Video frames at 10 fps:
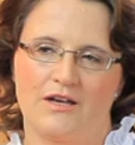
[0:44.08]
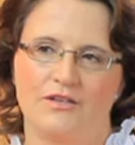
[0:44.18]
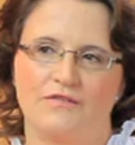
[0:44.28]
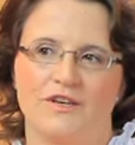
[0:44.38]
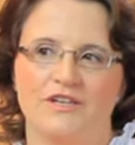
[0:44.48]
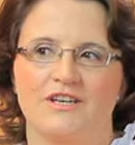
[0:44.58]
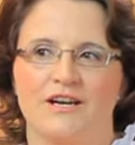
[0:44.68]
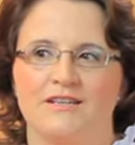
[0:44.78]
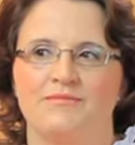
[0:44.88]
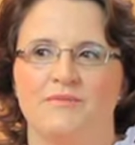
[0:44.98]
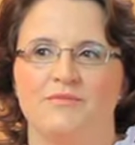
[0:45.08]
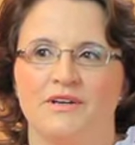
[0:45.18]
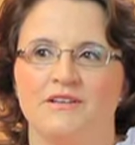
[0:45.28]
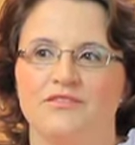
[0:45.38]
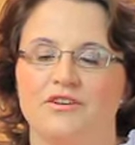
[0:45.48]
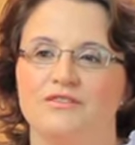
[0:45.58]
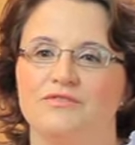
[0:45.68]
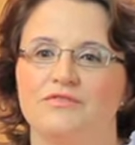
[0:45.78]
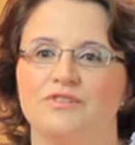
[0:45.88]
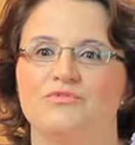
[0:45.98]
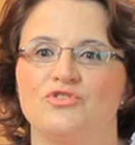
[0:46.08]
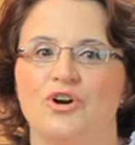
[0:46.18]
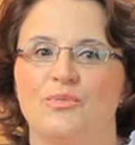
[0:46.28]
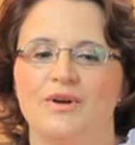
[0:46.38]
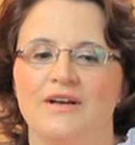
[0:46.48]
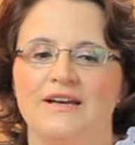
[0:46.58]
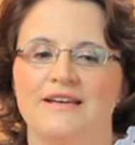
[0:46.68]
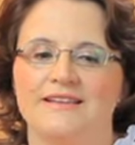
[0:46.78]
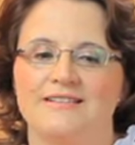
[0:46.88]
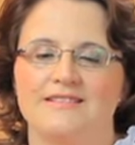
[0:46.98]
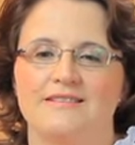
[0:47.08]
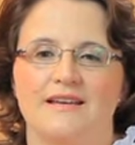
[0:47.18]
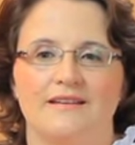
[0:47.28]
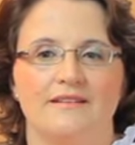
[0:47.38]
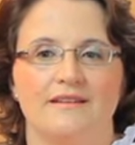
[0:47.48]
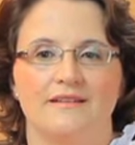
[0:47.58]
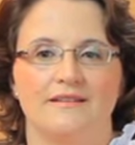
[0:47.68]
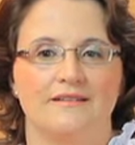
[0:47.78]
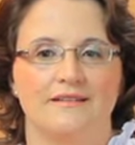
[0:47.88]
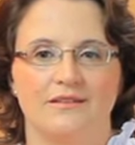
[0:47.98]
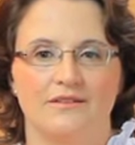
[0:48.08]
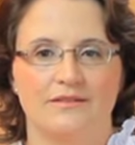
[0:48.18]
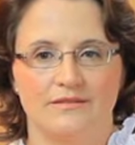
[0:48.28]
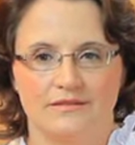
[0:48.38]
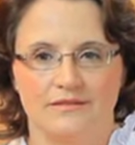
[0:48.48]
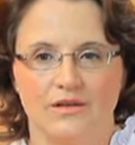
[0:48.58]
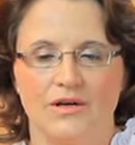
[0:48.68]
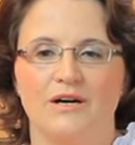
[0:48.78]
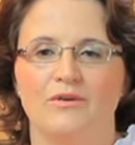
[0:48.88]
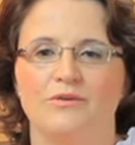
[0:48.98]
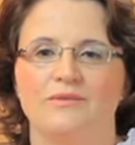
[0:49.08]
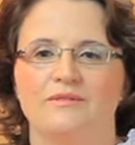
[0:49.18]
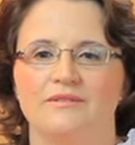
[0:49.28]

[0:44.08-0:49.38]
da die Fähigkeit man bringen sollte für den Job. Das ist dann den Know-how,